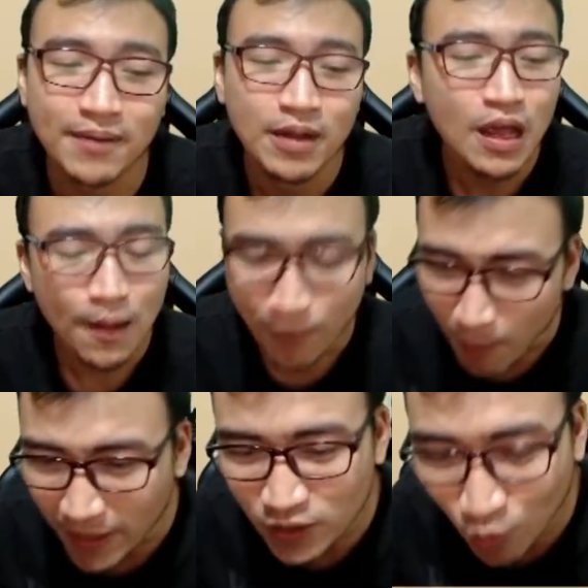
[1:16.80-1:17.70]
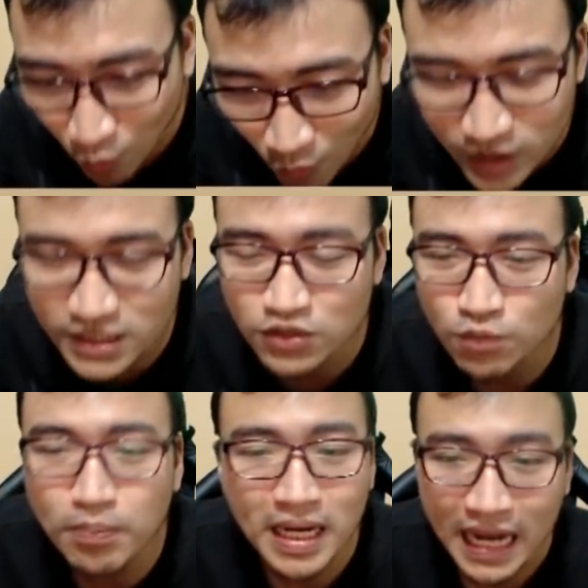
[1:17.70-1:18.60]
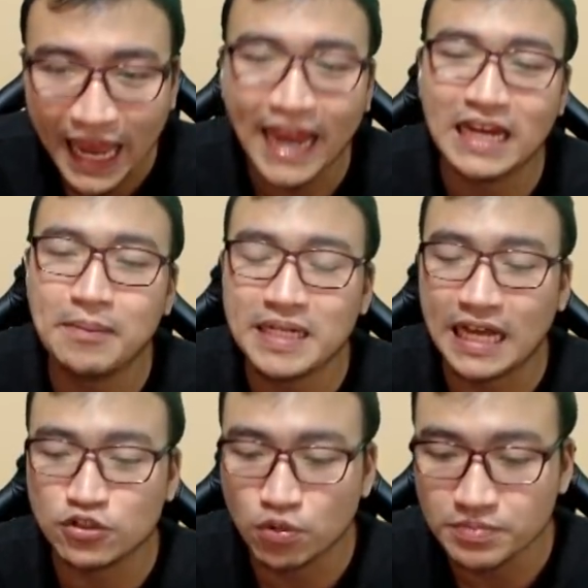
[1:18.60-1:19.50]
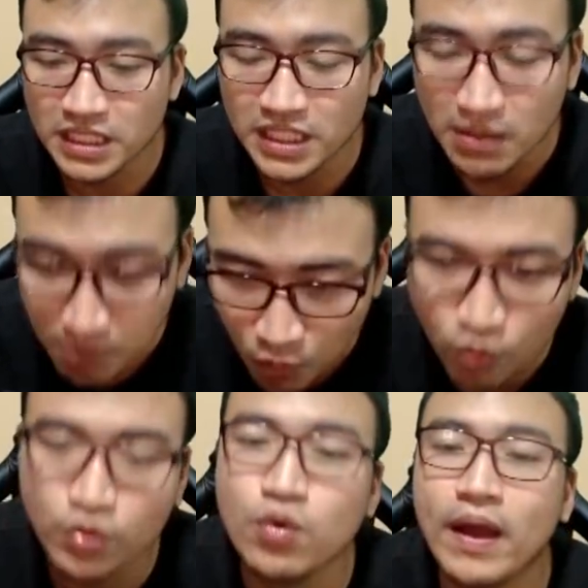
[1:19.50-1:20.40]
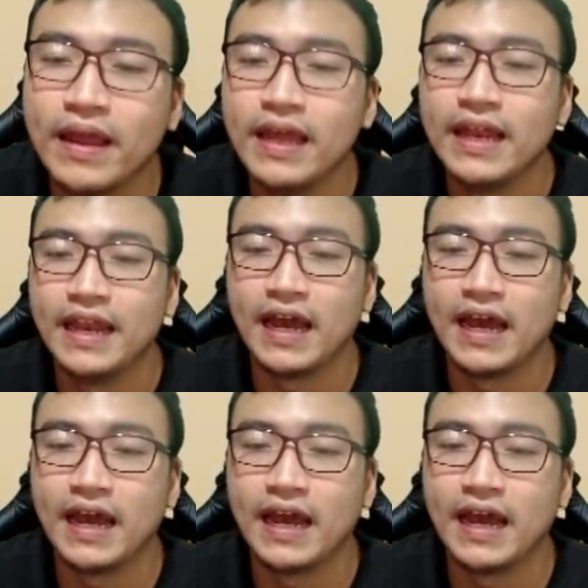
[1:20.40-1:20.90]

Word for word: ยราะมันโคตรจะซุปเปอร์แรงและเป็นการโจมตีที่หมู่ด้วยนะครั